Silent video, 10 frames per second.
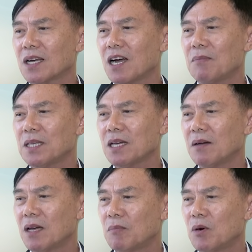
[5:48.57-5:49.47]
เข้าไปจับ
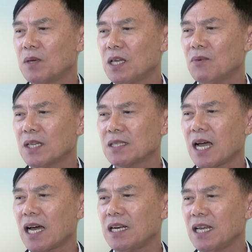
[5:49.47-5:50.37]
ผมคิดว่า
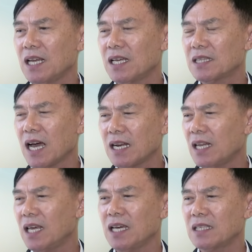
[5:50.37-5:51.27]
ศาลท่าน
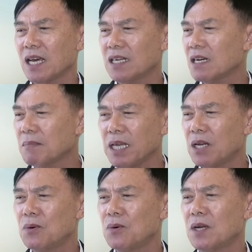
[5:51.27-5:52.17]
เอง ท่านก็ไม่
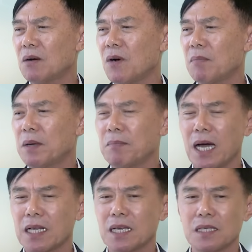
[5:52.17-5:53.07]
รู้นะว่าเป็น
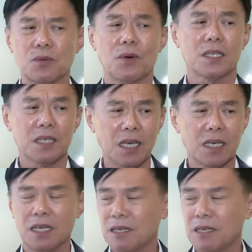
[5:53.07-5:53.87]
บ้านท่านสุรเชษ